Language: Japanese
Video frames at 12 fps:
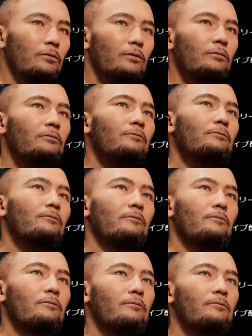いしょ。
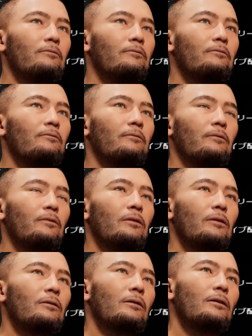
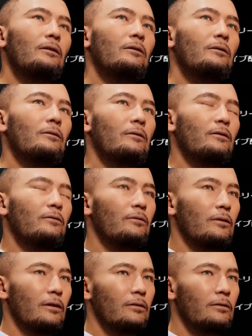はい、えー、
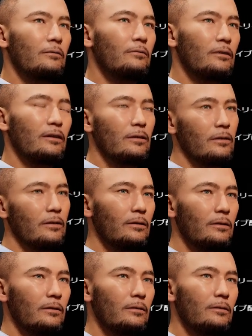これがですね、
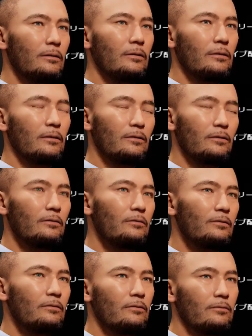
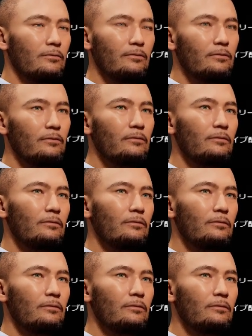えー、YouTube